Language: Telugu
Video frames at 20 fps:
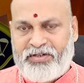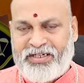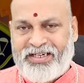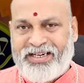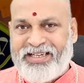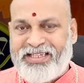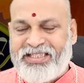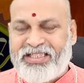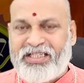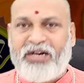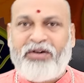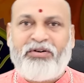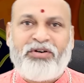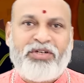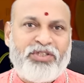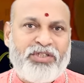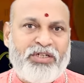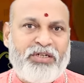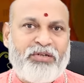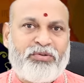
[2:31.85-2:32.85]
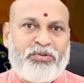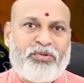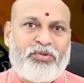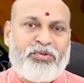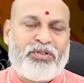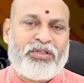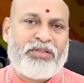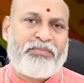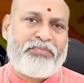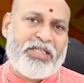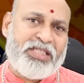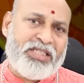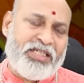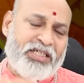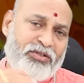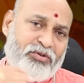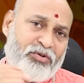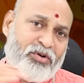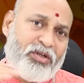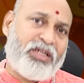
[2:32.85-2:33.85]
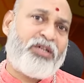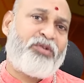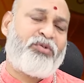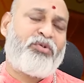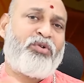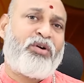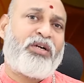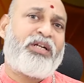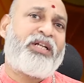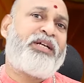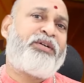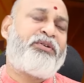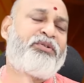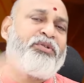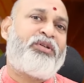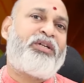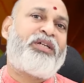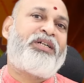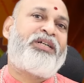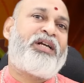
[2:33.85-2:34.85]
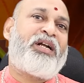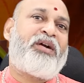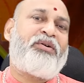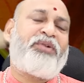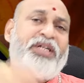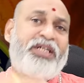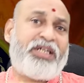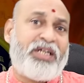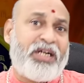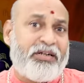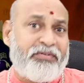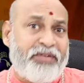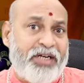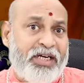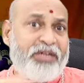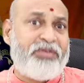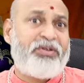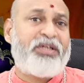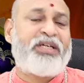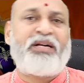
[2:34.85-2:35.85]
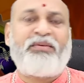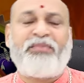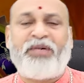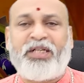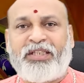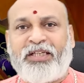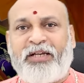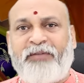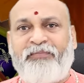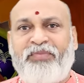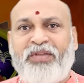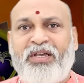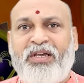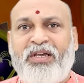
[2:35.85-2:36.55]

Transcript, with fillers: ట్రీస్ రావడం జరుగుతూ ఉంటుంది పచ్చటి కొండలు కొండలు ఎక్కుతున్నట్టుగా రావడం ఇట్లాంటివన్నీ కూడా కనబడతాయి